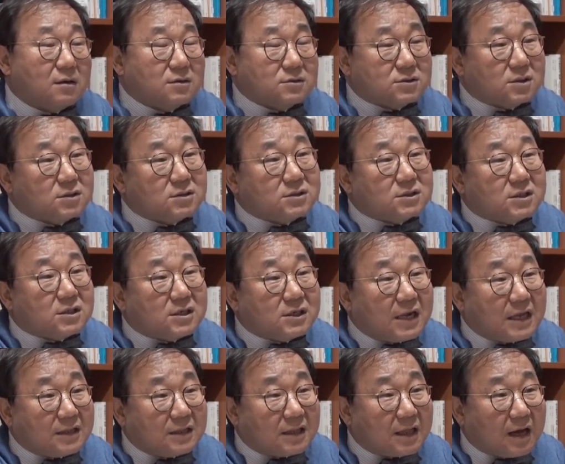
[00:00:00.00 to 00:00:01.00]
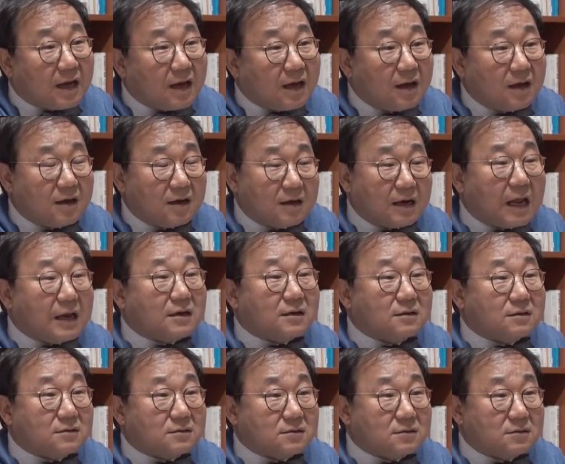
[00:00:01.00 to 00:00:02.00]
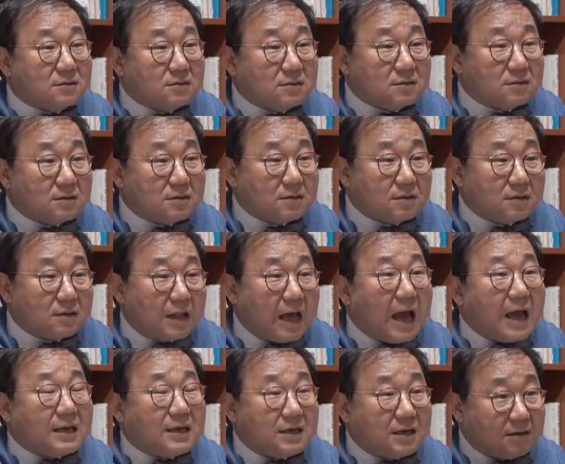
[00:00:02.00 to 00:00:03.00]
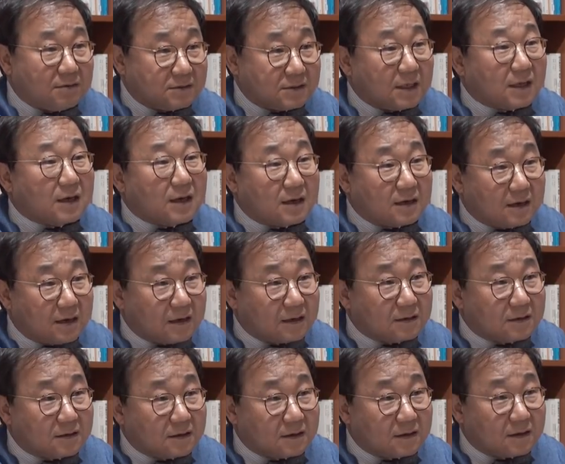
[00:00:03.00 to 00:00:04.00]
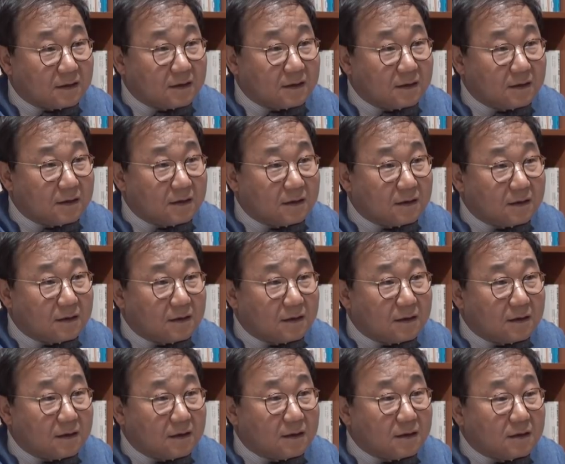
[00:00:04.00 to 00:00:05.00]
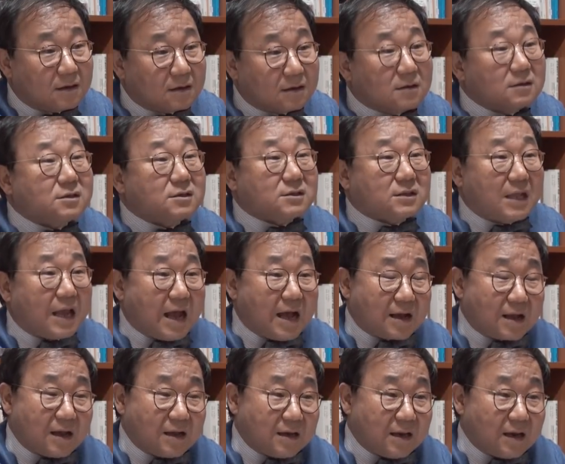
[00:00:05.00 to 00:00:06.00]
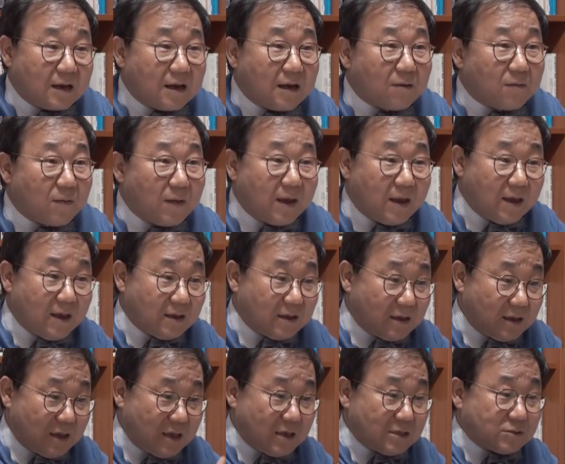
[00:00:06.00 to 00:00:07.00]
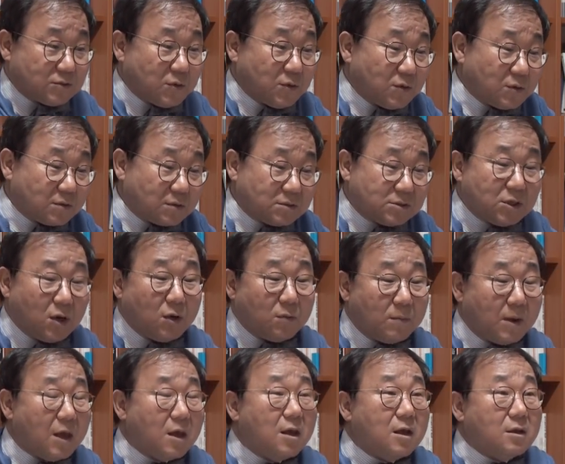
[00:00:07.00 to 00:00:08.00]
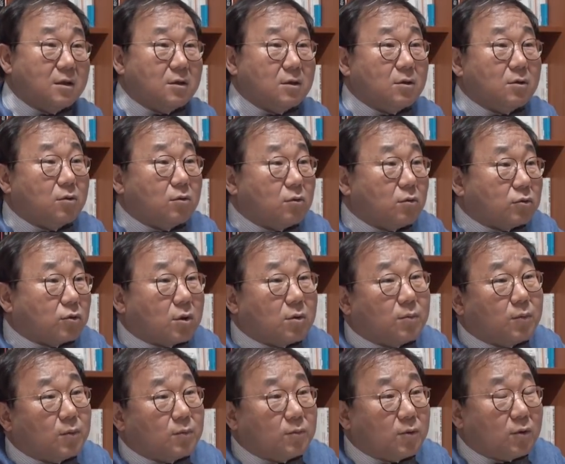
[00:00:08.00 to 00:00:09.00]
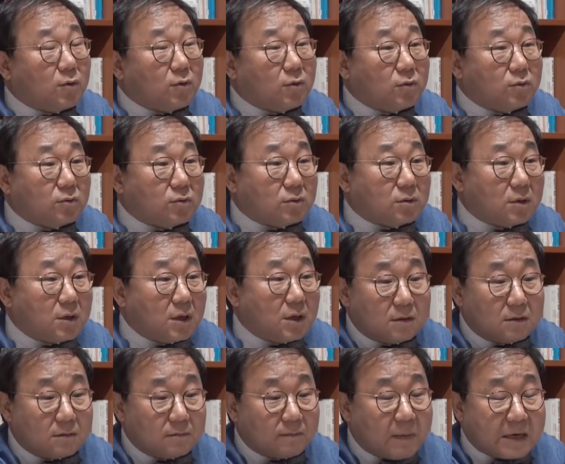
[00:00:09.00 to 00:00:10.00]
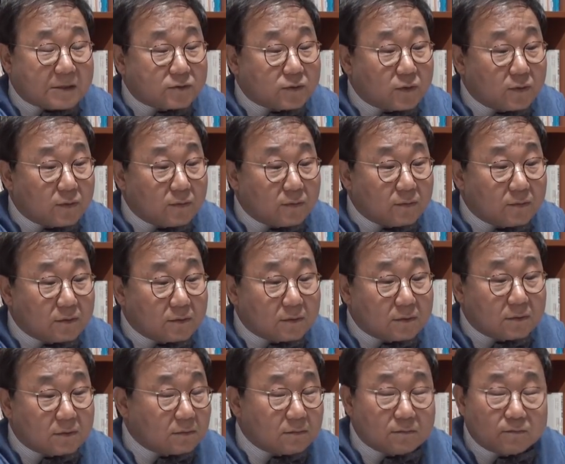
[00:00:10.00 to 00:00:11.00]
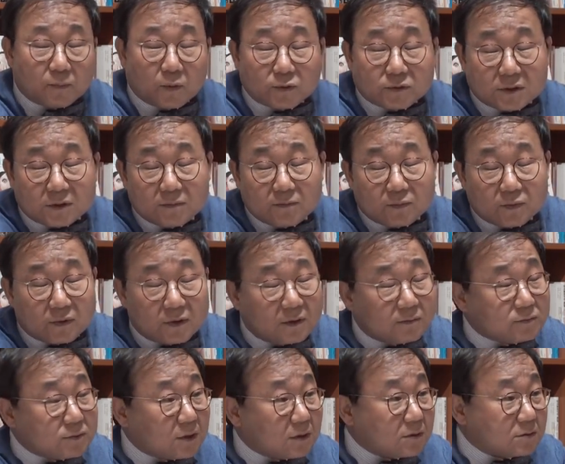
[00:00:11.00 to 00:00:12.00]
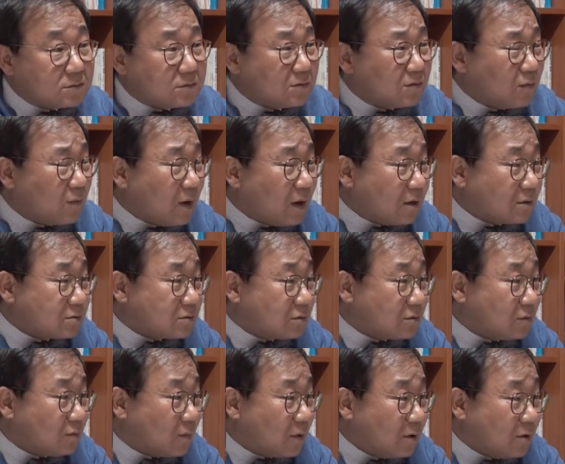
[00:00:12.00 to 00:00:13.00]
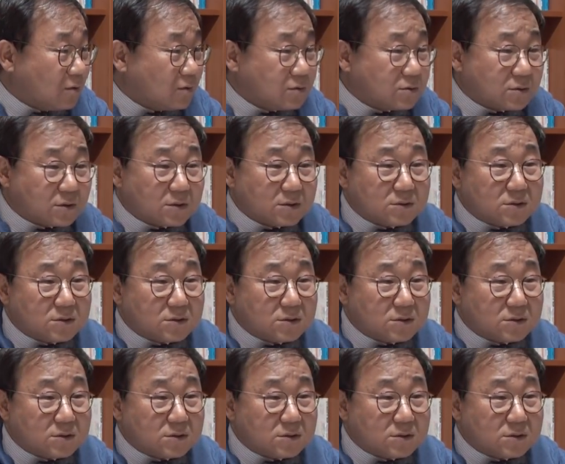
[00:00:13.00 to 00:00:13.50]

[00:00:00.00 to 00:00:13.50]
정치를 한다라는 거는 아니라고 생각을 하거든요. 그럴 때 아까 내가 왜 계속 처음에 어떻게 보면 방송 보시는 분의 입장에서는 왜 저런 원론적인